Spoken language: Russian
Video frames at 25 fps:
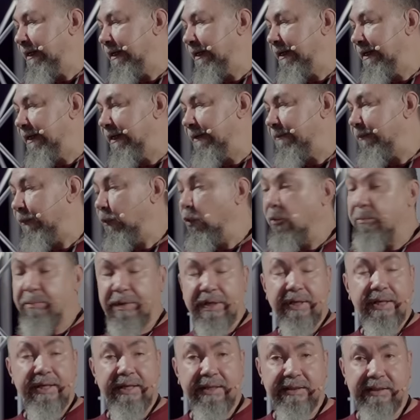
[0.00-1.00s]
Э, но
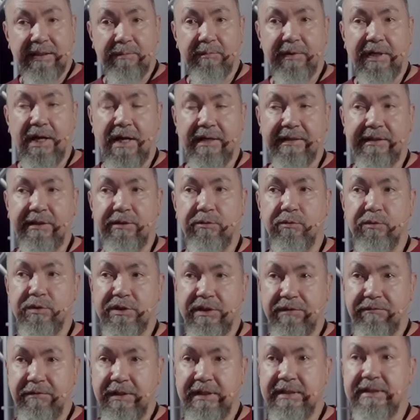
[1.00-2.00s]
при этом, как ни
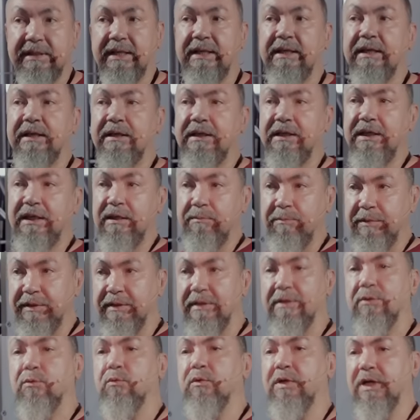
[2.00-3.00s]
удивительно,
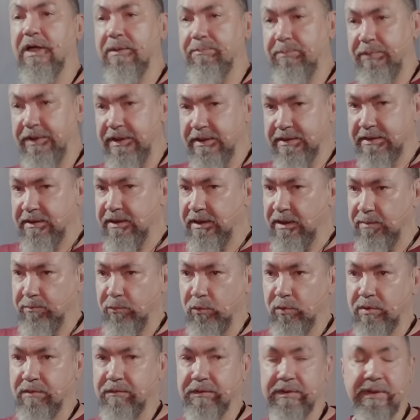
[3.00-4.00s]
именно рукописные
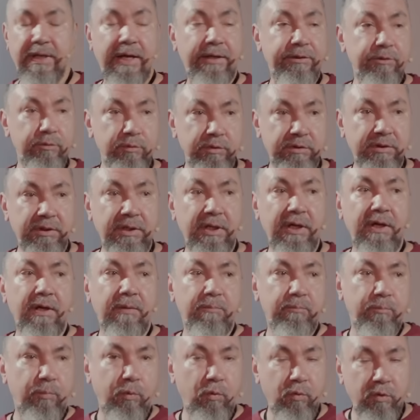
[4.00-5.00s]
буквы дают
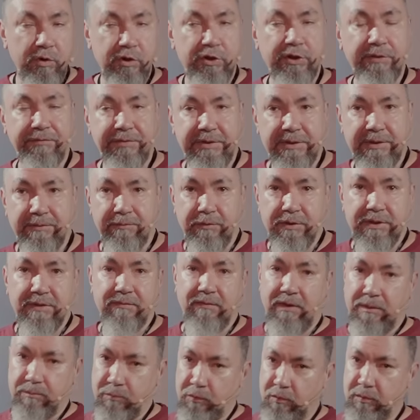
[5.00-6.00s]
больше всего
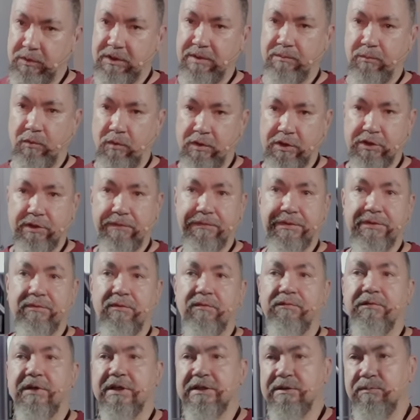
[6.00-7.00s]
свободы, больше
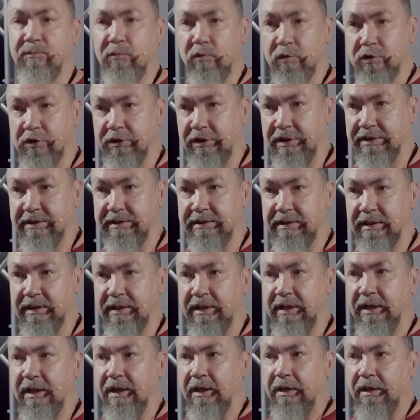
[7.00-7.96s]
всего возможностей.